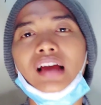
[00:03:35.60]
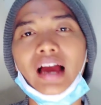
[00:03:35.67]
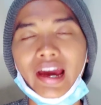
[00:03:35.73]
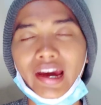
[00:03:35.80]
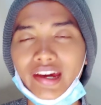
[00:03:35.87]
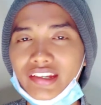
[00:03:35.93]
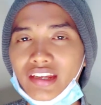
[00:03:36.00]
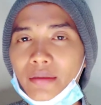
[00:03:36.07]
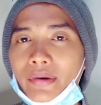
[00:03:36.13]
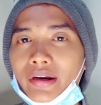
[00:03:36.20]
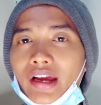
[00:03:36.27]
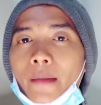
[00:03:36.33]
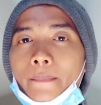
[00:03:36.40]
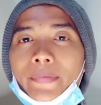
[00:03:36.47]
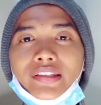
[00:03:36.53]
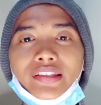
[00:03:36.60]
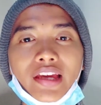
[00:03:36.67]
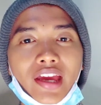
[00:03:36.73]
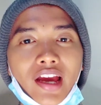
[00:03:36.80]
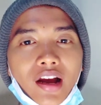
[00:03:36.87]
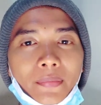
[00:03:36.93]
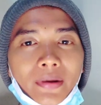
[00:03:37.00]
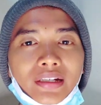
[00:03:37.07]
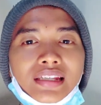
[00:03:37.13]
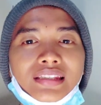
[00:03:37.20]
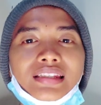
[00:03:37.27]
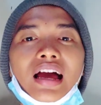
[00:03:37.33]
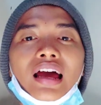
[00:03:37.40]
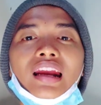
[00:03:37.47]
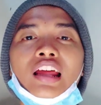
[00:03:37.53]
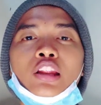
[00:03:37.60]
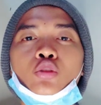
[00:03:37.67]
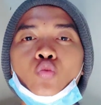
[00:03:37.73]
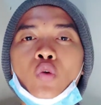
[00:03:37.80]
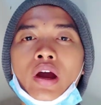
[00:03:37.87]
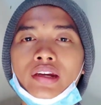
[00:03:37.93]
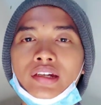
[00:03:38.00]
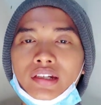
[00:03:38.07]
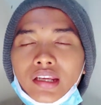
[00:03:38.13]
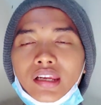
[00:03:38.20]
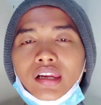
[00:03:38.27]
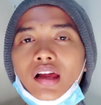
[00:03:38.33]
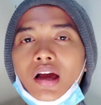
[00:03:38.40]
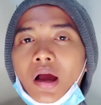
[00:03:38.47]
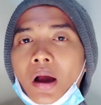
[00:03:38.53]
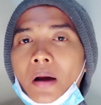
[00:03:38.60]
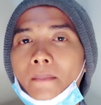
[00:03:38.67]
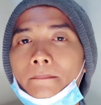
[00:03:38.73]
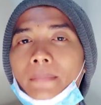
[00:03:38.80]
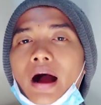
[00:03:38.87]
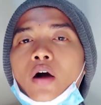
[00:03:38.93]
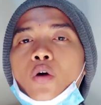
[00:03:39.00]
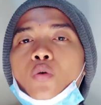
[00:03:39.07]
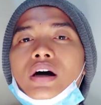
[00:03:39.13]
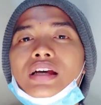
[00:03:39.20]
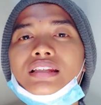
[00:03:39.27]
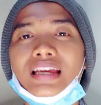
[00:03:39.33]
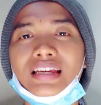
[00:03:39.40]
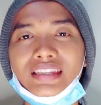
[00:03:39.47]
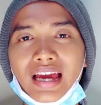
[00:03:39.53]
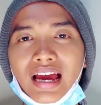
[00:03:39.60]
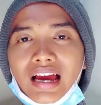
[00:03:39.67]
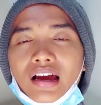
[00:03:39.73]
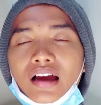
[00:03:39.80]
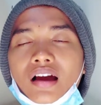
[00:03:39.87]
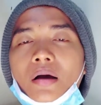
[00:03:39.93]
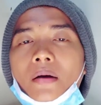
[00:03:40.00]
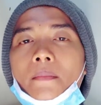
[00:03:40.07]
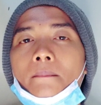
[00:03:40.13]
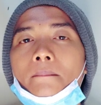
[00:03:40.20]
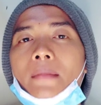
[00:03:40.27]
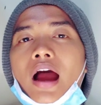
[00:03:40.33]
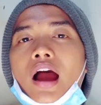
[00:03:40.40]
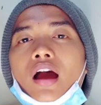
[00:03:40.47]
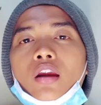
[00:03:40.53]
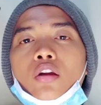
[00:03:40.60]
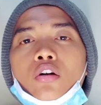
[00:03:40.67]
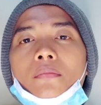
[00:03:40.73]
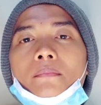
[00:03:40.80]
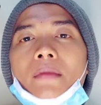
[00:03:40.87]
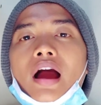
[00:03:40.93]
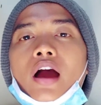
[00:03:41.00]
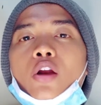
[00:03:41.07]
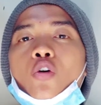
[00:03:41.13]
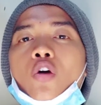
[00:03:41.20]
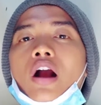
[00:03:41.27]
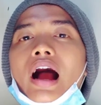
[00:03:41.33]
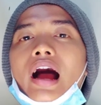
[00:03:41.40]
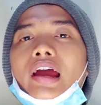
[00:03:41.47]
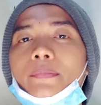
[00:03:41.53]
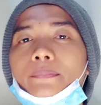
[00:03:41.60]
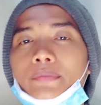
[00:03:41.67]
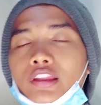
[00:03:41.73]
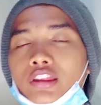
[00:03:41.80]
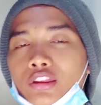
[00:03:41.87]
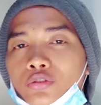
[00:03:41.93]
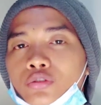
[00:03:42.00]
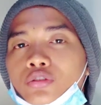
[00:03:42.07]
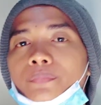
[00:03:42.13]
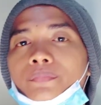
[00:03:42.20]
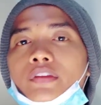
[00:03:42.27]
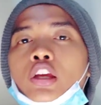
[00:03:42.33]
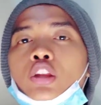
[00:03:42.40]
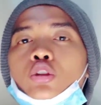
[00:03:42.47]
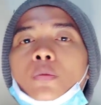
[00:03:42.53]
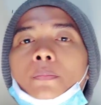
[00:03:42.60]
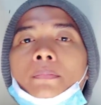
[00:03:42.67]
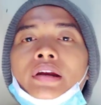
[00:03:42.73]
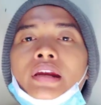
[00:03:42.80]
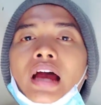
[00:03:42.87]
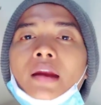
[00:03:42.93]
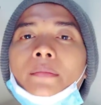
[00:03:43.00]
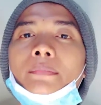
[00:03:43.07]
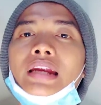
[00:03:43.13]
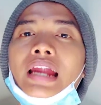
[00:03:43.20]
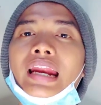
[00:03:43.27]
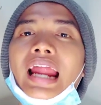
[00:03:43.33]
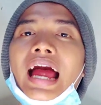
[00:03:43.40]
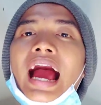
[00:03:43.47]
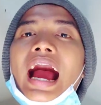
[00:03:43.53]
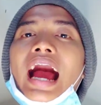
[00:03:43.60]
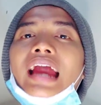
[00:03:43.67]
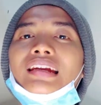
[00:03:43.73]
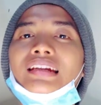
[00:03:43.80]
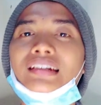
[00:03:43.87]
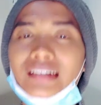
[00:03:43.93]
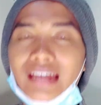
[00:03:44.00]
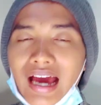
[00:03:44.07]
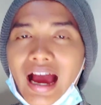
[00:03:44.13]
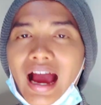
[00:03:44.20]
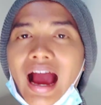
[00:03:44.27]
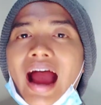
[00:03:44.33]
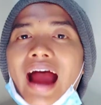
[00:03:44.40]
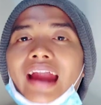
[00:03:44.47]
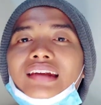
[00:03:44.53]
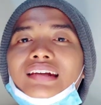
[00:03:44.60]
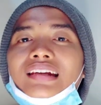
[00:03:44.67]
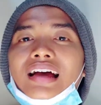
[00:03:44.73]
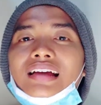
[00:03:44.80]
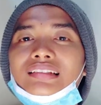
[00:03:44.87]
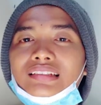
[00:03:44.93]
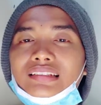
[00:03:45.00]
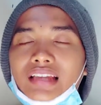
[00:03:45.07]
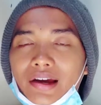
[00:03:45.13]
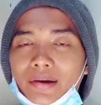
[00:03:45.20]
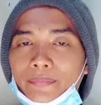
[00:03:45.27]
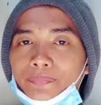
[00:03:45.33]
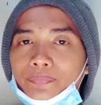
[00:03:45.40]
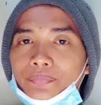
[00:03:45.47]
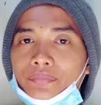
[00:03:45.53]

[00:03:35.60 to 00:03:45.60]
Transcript: Akhirnya mereka percaya kepada sang Ratu Adil bahwasanya makhluk-makhluk gaib itu itu benar-benar ada adanya.